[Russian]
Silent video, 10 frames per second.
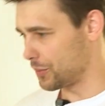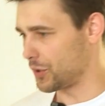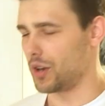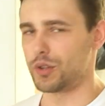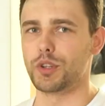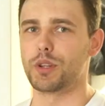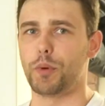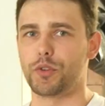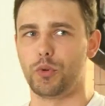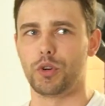Гипсокартон это
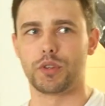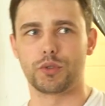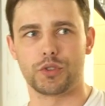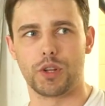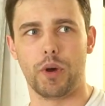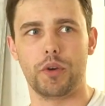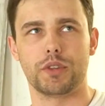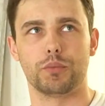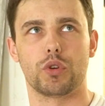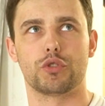позволил. То есть
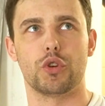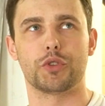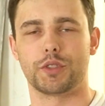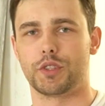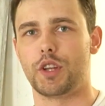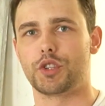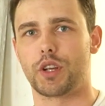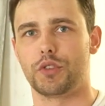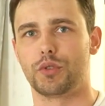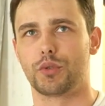добавить немного жесткости
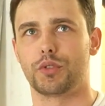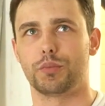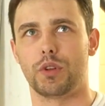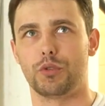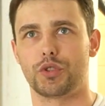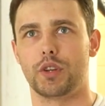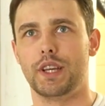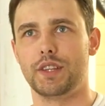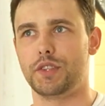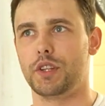нашей конструкции. Потому что
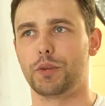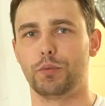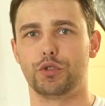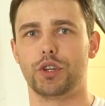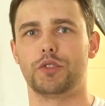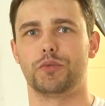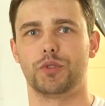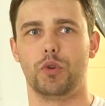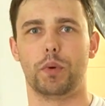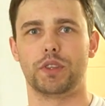стенки получаются
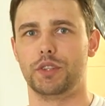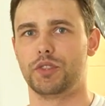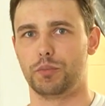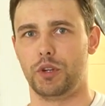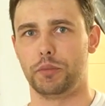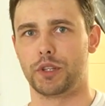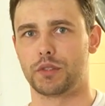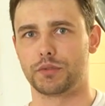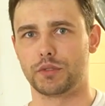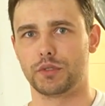всего по 30
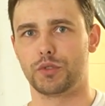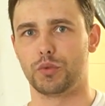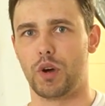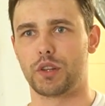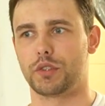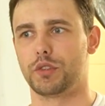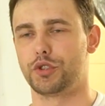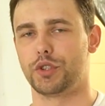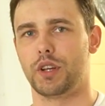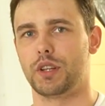миллиметров. суммарных
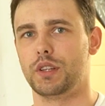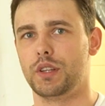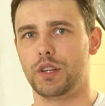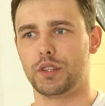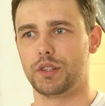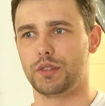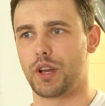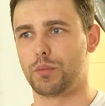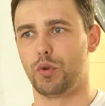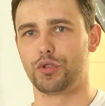толщина. Это
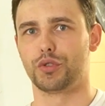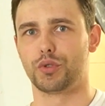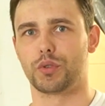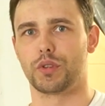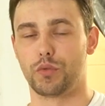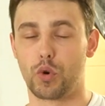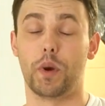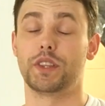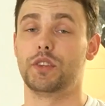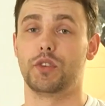как бы очень тонко. Вру,
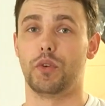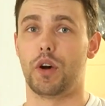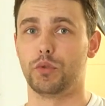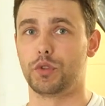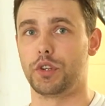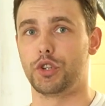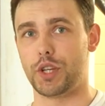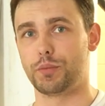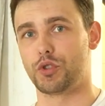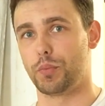по 32 внутренняя
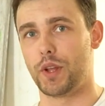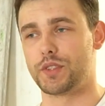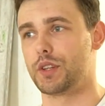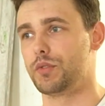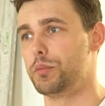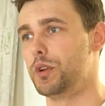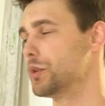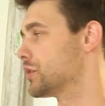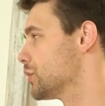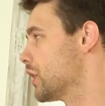часть, потому что пластика 2
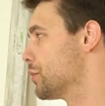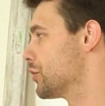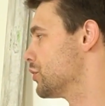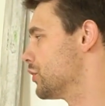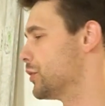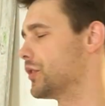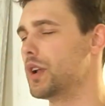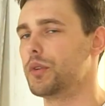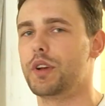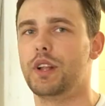миллиметра ударопрочного
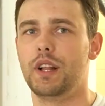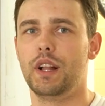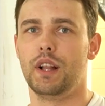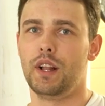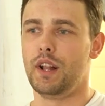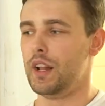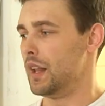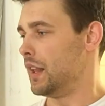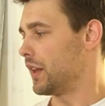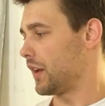специального.
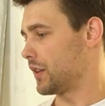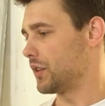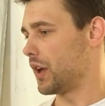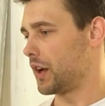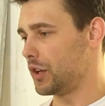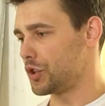Как-то так.